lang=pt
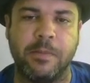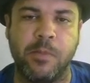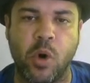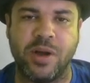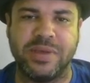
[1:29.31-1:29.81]

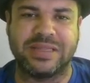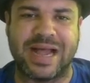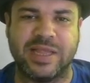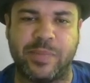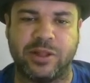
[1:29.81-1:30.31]
Boa
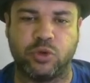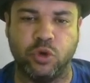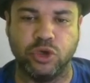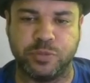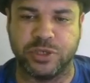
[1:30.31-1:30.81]
mitada para
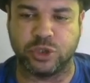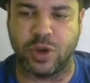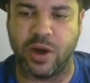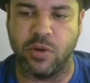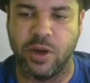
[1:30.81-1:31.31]
todos,
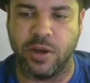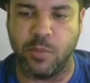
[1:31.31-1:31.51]
pessoal.